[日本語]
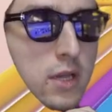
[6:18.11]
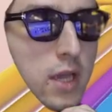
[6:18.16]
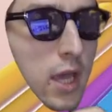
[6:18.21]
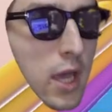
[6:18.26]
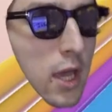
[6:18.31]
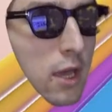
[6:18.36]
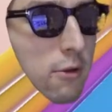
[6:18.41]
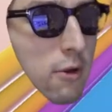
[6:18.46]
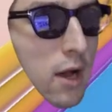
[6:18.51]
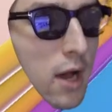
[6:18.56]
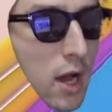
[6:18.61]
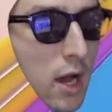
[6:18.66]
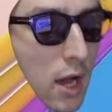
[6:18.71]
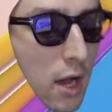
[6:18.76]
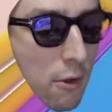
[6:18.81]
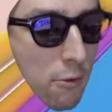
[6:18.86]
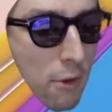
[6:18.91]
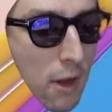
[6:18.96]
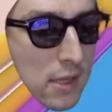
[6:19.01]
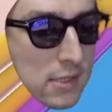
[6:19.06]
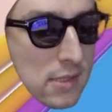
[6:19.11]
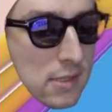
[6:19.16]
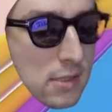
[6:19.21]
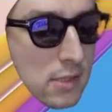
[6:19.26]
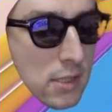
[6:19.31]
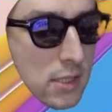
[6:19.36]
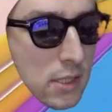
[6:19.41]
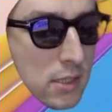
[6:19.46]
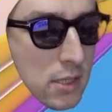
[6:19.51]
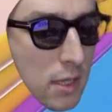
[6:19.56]
ゲーは
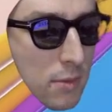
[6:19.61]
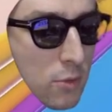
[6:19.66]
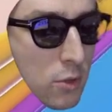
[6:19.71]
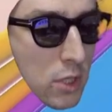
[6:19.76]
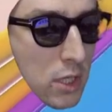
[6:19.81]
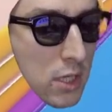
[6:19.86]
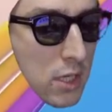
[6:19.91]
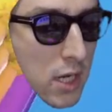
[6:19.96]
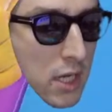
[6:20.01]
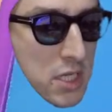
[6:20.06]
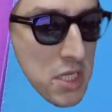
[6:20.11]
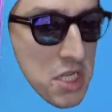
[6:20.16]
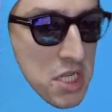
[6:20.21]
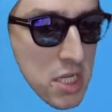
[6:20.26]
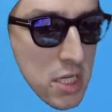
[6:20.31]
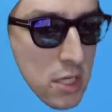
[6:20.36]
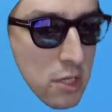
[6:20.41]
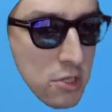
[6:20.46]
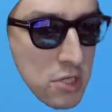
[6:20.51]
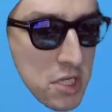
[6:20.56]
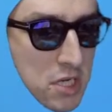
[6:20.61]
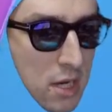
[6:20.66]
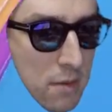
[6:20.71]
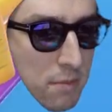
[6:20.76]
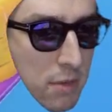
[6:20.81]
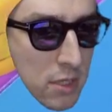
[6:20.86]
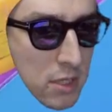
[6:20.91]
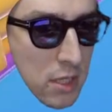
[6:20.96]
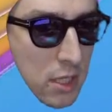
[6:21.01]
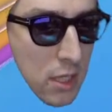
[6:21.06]
忘れてもう一回仕切り直し頑
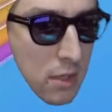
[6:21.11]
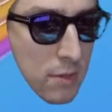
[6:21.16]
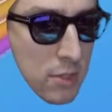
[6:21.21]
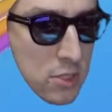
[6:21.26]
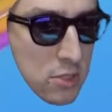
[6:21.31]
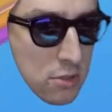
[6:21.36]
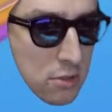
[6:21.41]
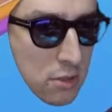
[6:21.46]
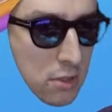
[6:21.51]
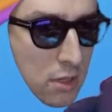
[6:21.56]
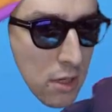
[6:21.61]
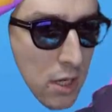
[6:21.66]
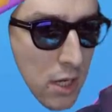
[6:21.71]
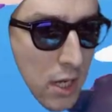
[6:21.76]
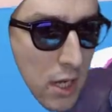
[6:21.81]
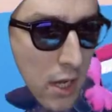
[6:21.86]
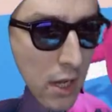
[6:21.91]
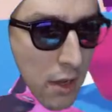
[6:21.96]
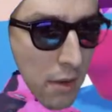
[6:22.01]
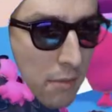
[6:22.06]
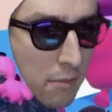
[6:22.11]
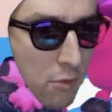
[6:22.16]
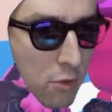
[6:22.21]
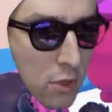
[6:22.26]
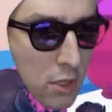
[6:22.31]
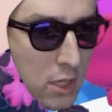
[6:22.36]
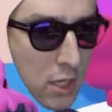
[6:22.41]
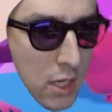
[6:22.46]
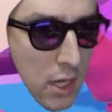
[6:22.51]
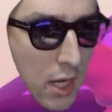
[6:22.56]
張っていきましょうはいも
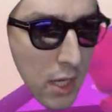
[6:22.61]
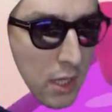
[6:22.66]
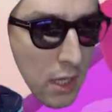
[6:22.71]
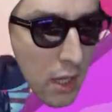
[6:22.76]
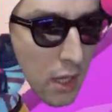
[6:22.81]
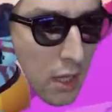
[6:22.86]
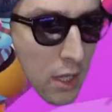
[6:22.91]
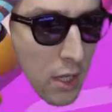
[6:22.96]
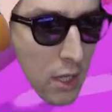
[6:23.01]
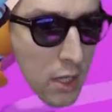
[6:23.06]
う一回ね